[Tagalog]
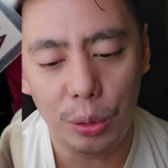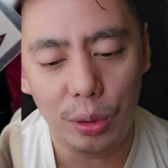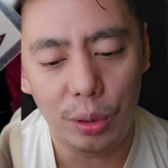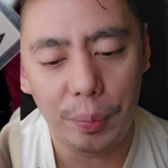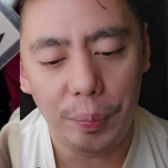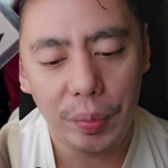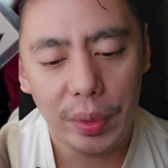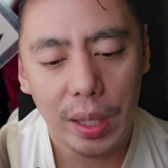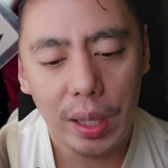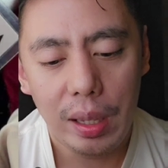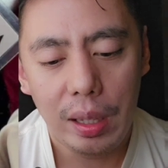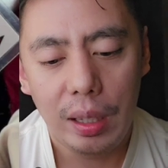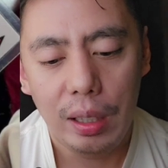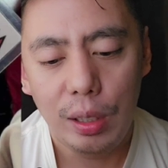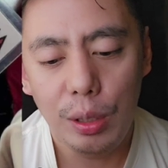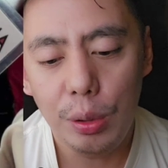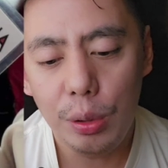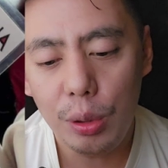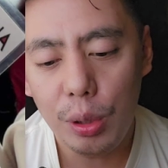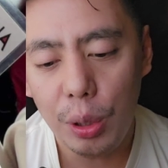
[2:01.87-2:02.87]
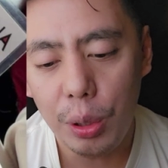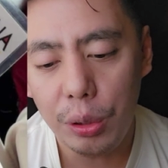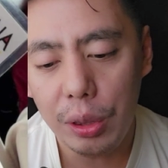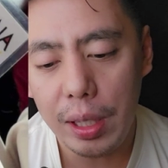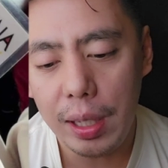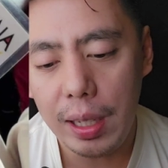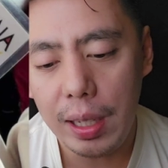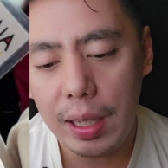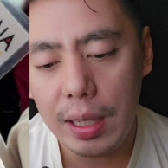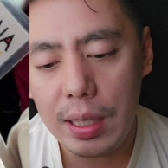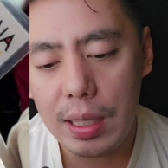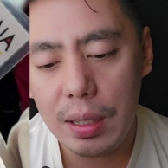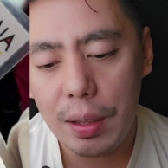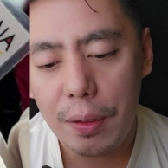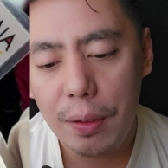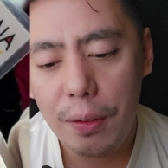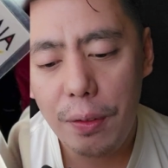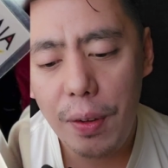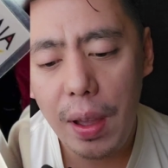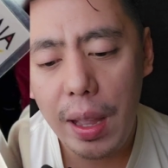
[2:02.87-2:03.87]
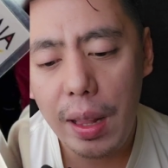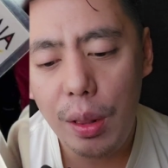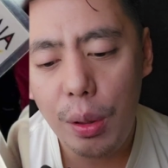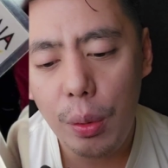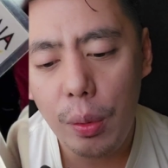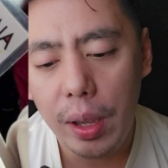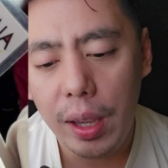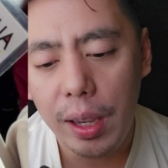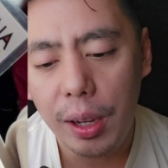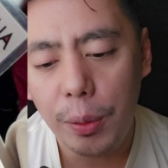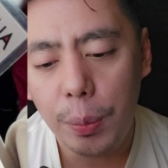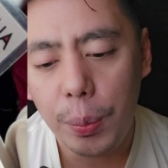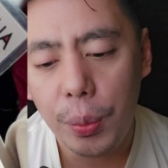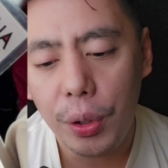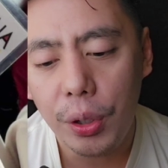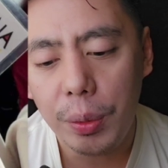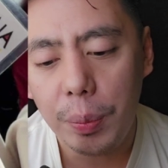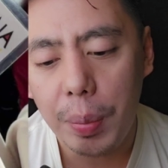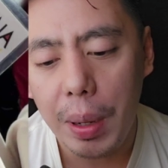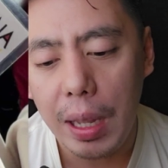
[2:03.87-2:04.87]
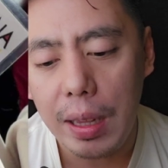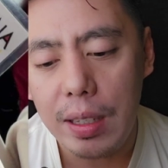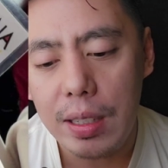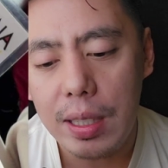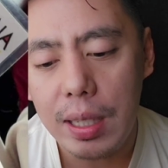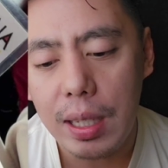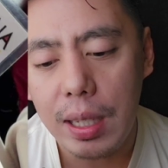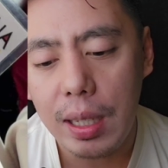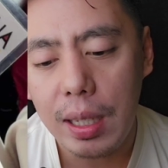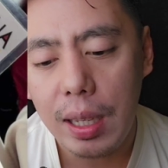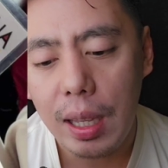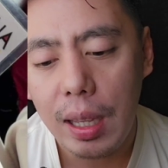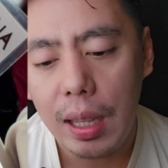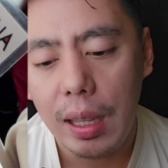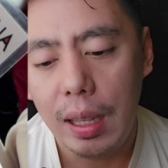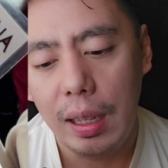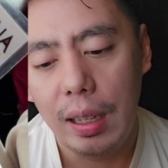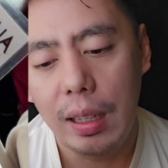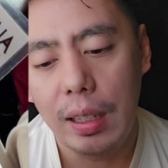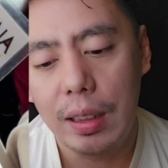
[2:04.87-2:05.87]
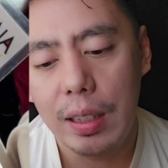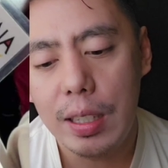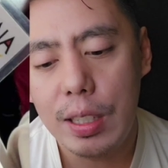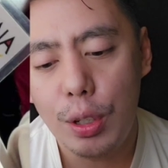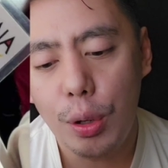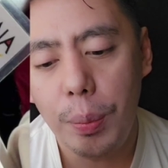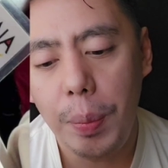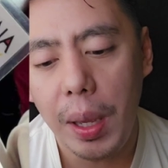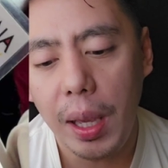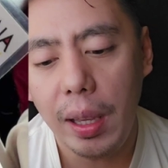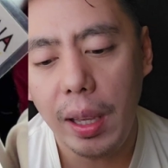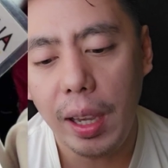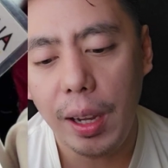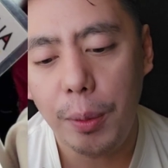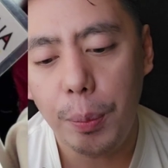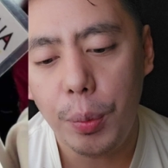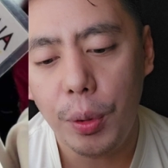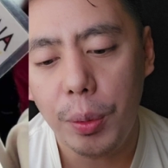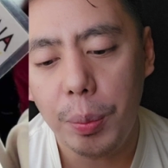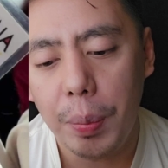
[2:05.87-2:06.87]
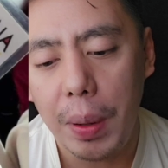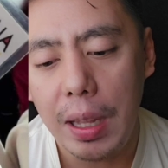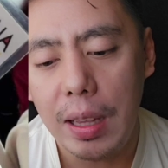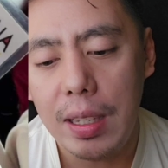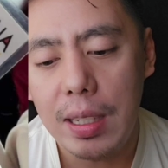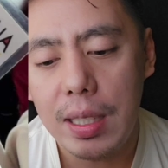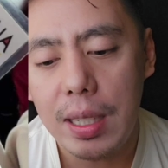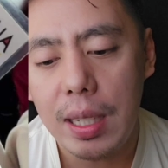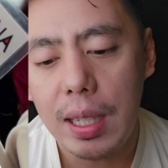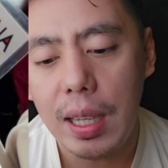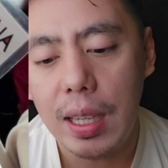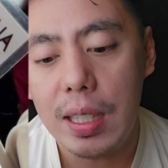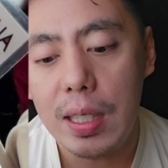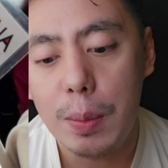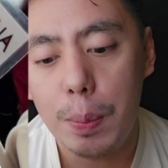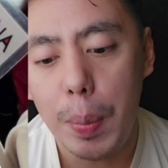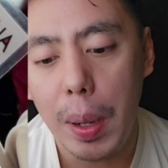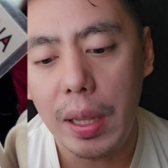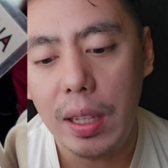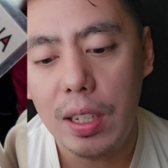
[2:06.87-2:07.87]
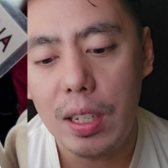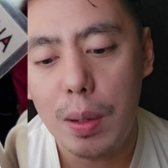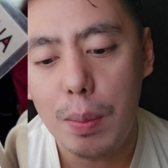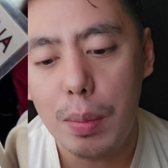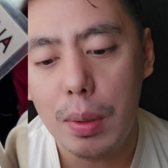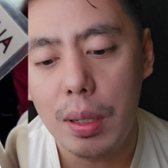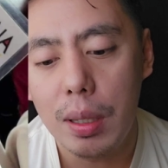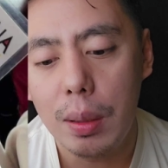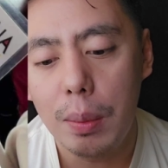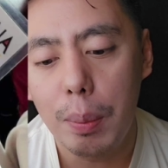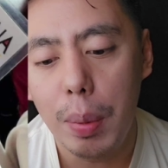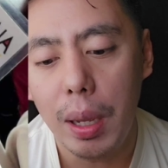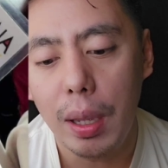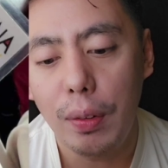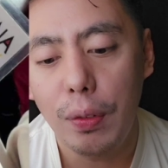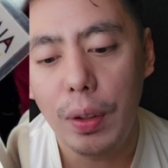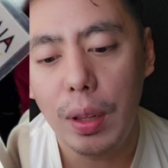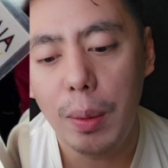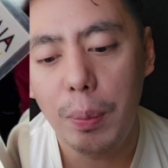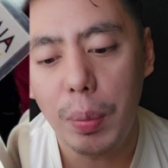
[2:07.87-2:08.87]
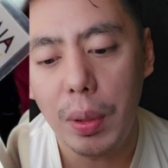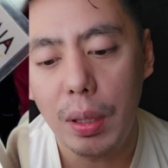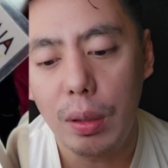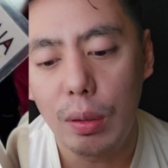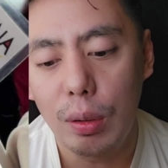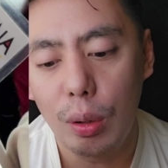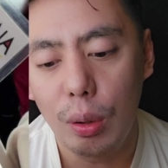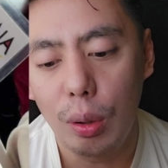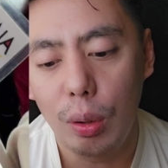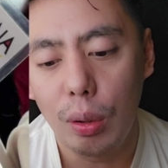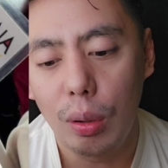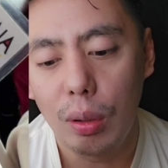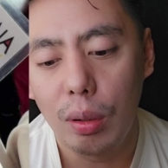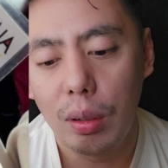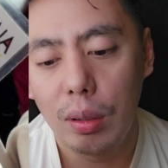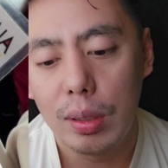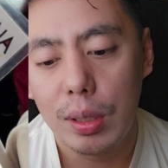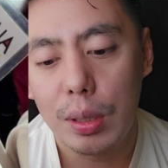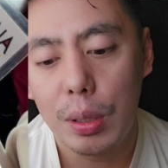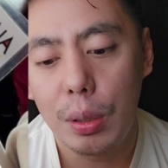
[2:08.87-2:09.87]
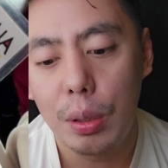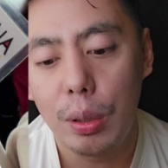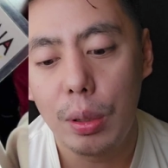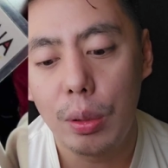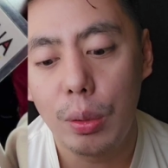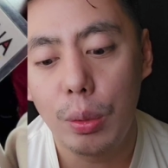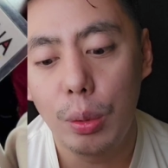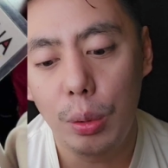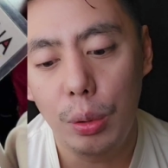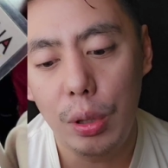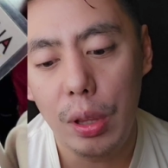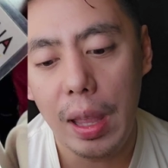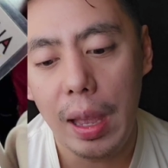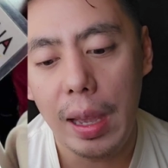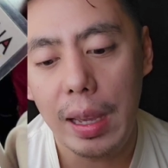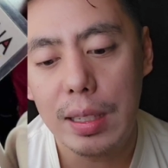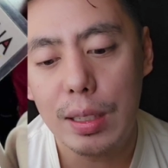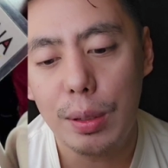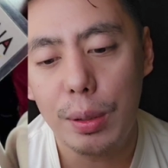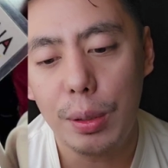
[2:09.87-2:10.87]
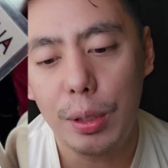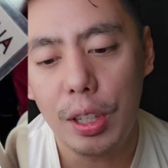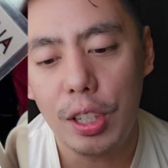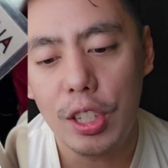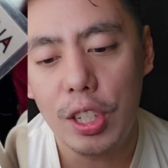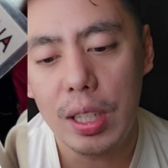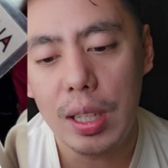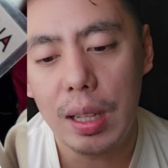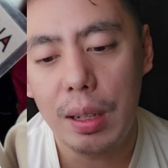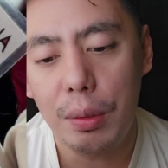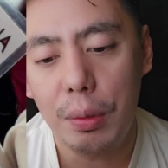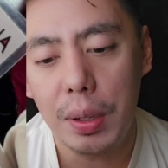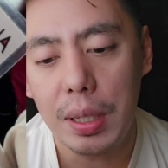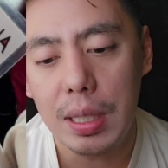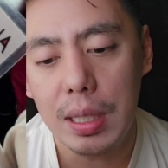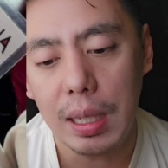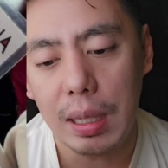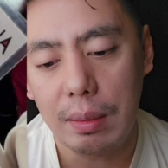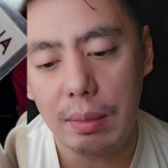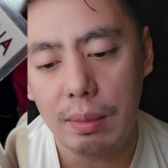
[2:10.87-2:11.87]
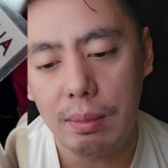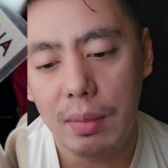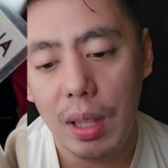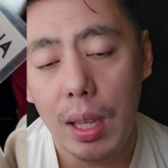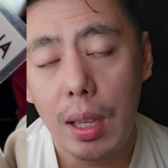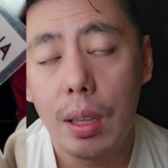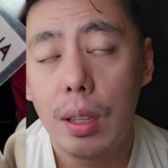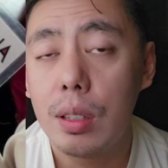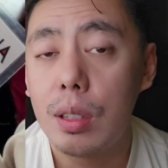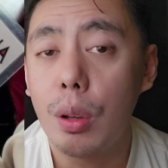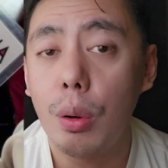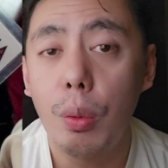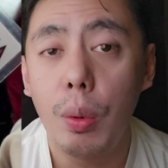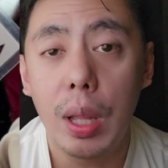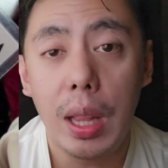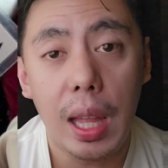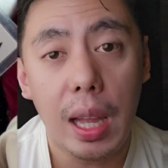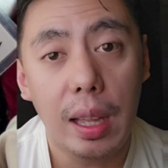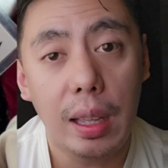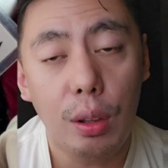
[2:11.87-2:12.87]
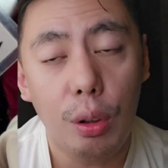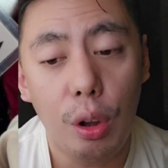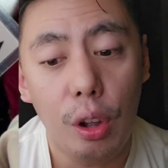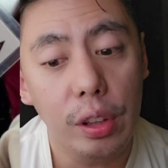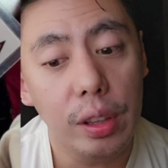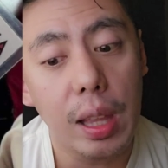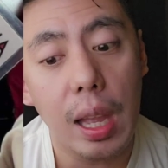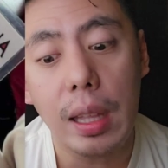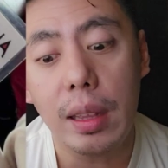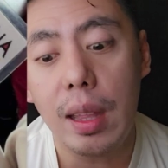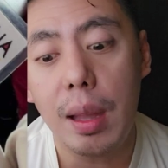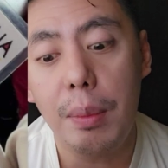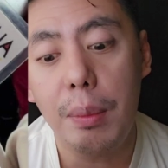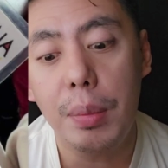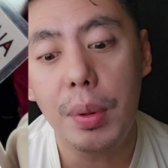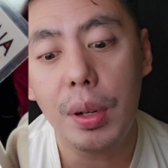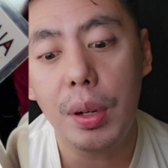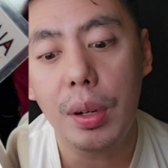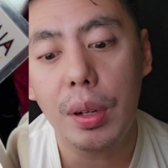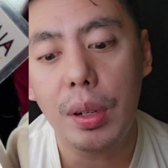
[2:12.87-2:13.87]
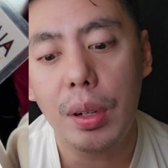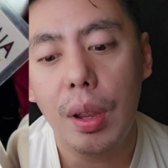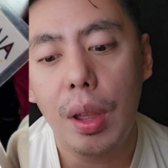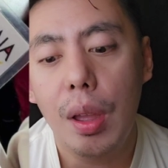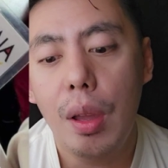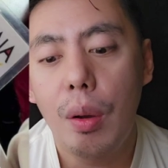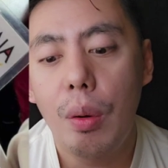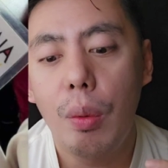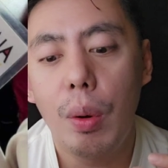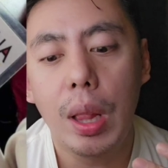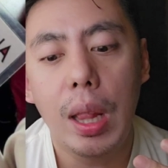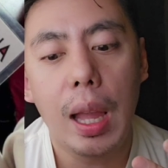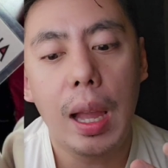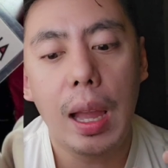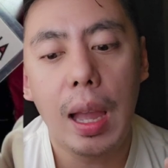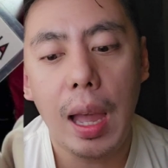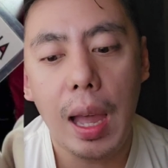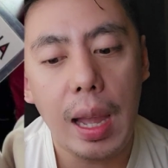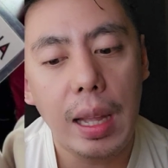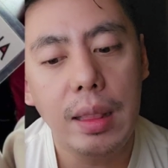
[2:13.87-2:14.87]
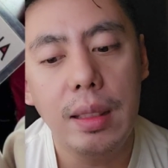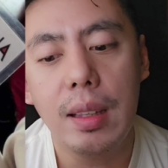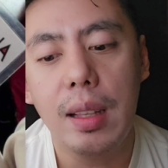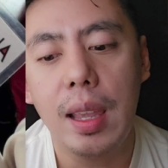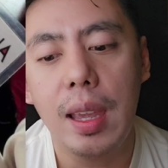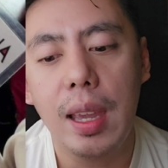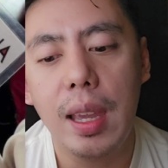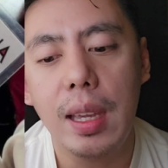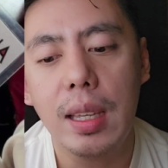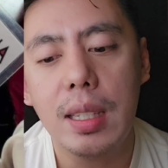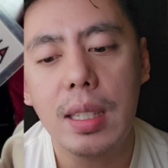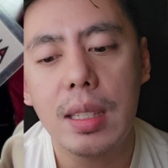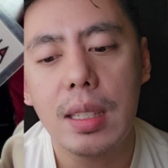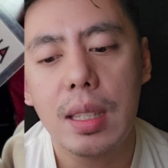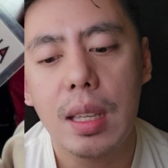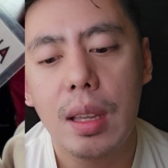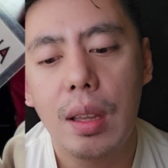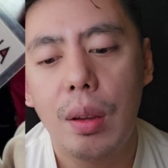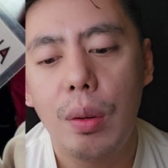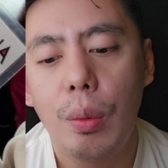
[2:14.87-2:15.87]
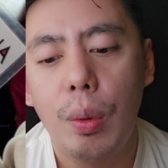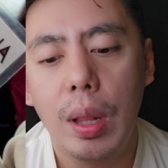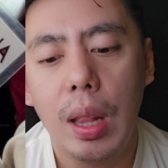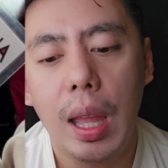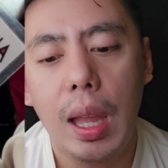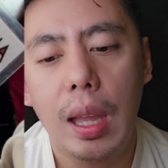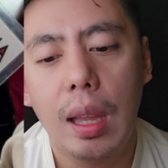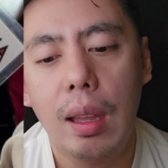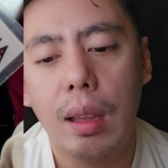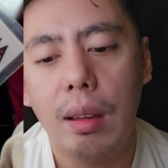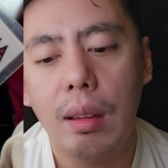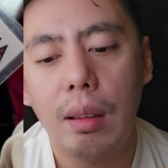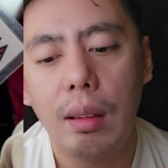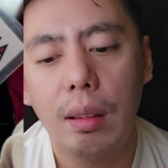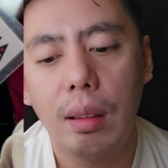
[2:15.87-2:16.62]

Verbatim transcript: note. Yung note is, follow airport policy. Uh, disobeying airport policy is punishable by Philippine law. So, good as original receipt. So, walang contact number, walang address, walang,